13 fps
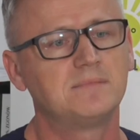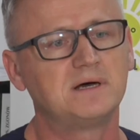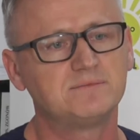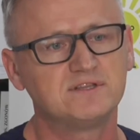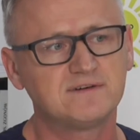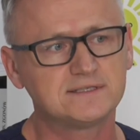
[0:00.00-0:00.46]

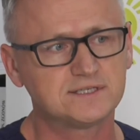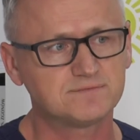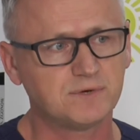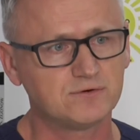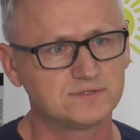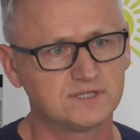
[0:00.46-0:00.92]
Mamy dwa
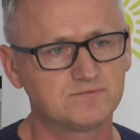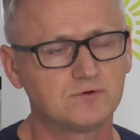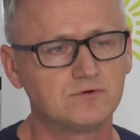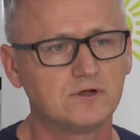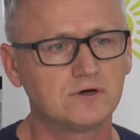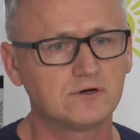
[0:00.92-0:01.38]
zespoły,
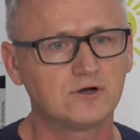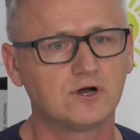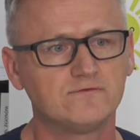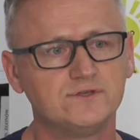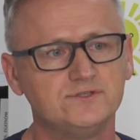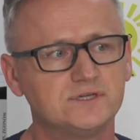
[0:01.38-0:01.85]
zespół long
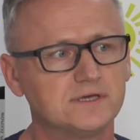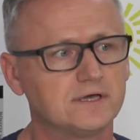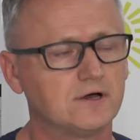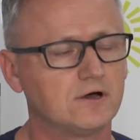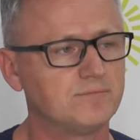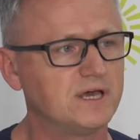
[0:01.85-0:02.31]
COVID,
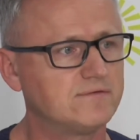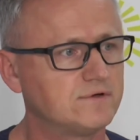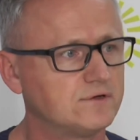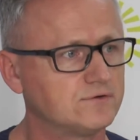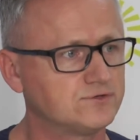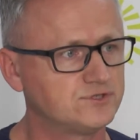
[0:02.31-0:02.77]
gdzie
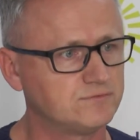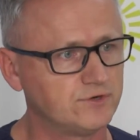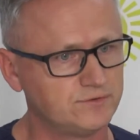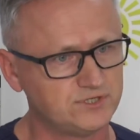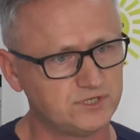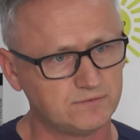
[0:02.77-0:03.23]
objawy
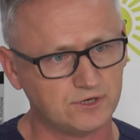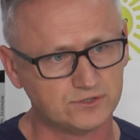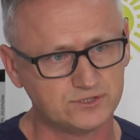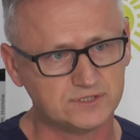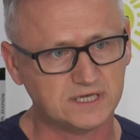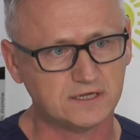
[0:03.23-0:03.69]
utrzymują się
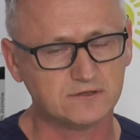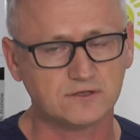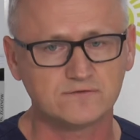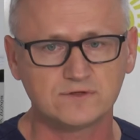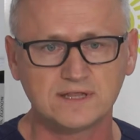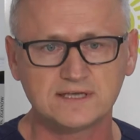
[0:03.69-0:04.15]
od 4 do
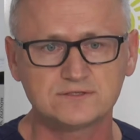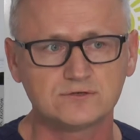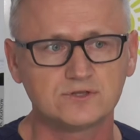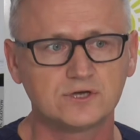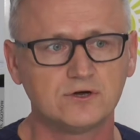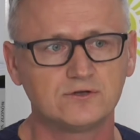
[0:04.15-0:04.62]

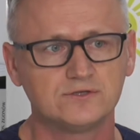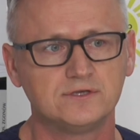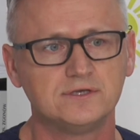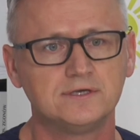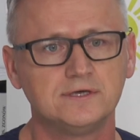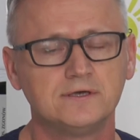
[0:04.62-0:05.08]
12
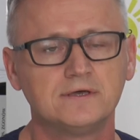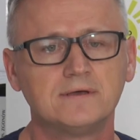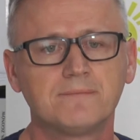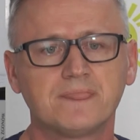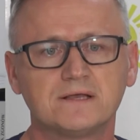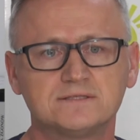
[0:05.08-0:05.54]
tygodni i
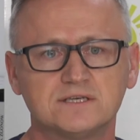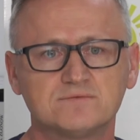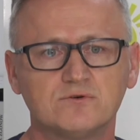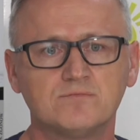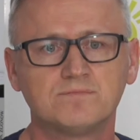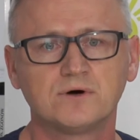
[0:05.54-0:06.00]

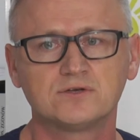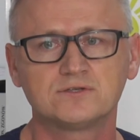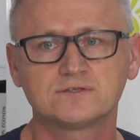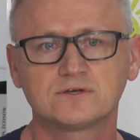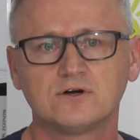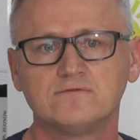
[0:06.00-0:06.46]
zespół
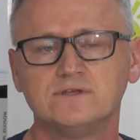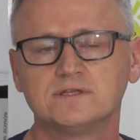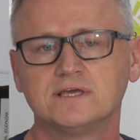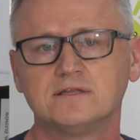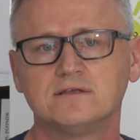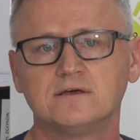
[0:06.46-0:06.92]

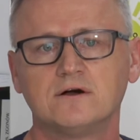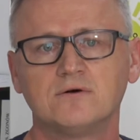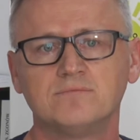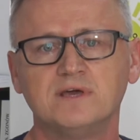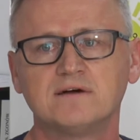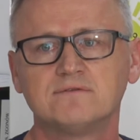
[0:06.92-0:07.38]
post-COVID, kiedy
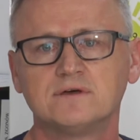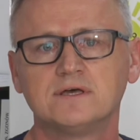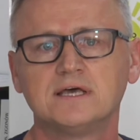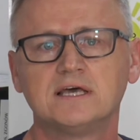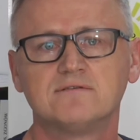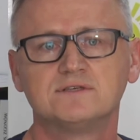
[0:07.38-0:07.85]
objawy
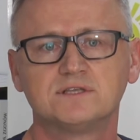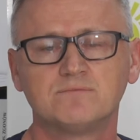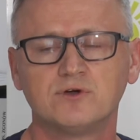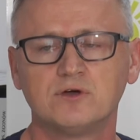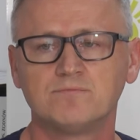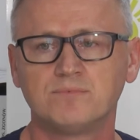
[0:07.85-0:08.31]

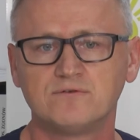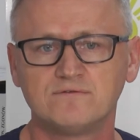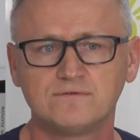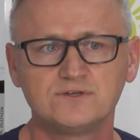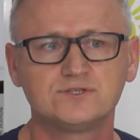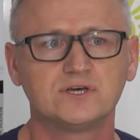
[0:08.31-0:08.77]
występują
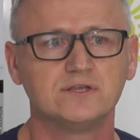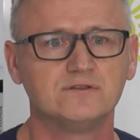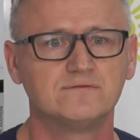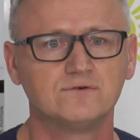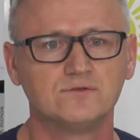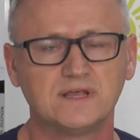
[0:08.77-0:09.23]
powyżej
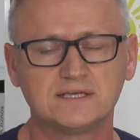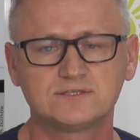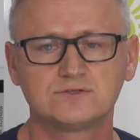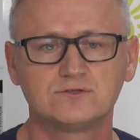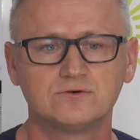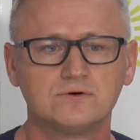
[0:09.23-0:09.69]

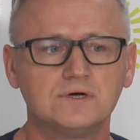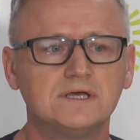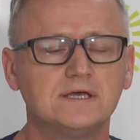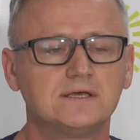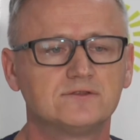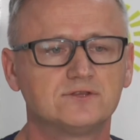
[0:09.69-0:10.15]
12 tygodni
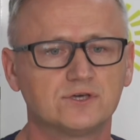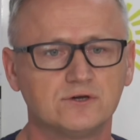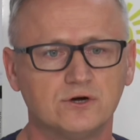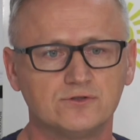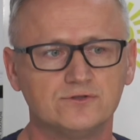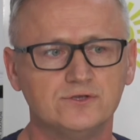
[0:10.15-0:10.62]

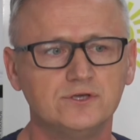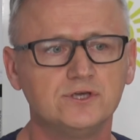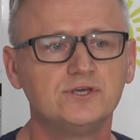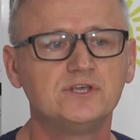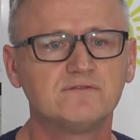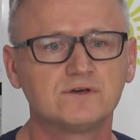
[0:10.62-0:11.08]

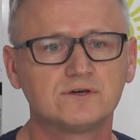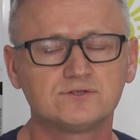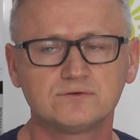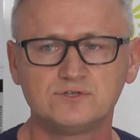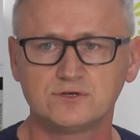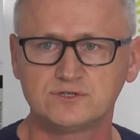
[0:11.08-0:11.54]
tygodni i nie
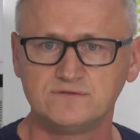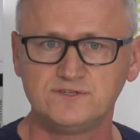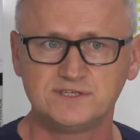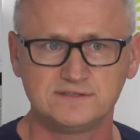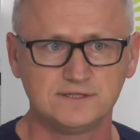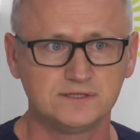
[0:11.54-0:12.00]
wiążą się
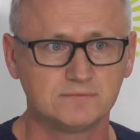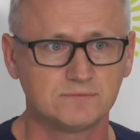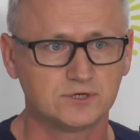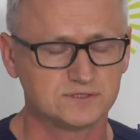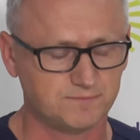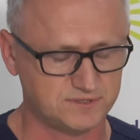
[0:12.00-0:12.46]
oczywiście z innym
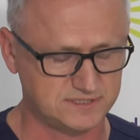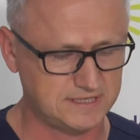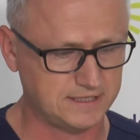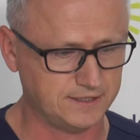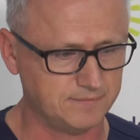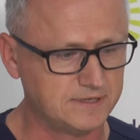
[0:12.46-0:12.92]

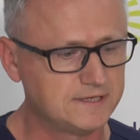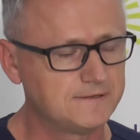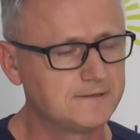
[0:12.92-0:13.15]
rozpoznaniem.